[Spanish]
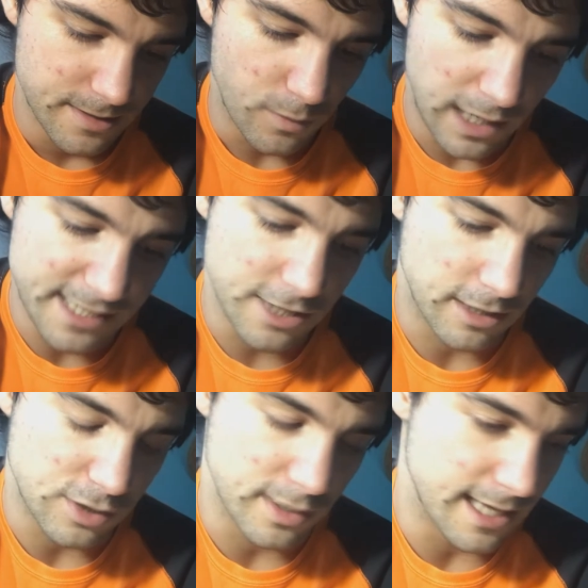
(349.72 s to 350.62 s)
Igual ha sido
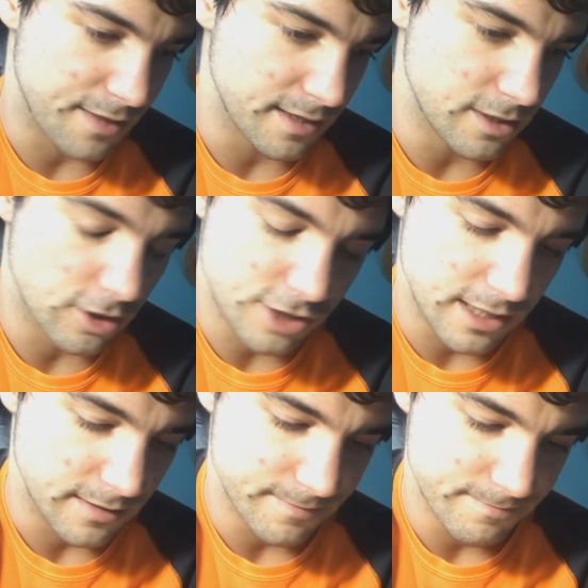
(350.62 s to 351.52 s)
casualidad, ¿eh? No lo
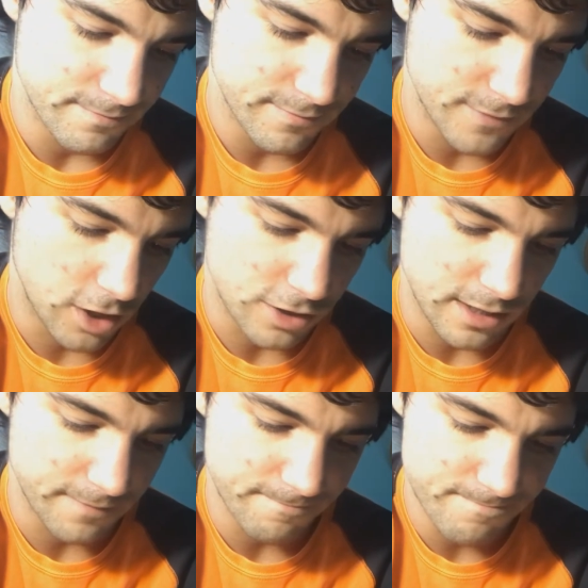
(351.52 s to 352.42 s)
sé. No lo
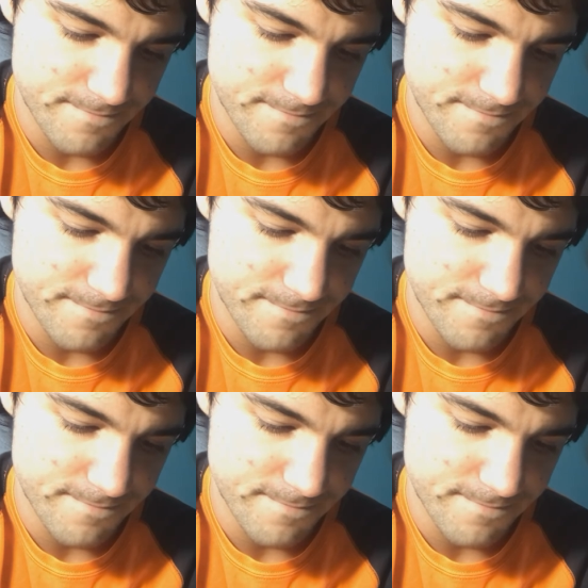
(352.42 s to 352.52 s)
sé.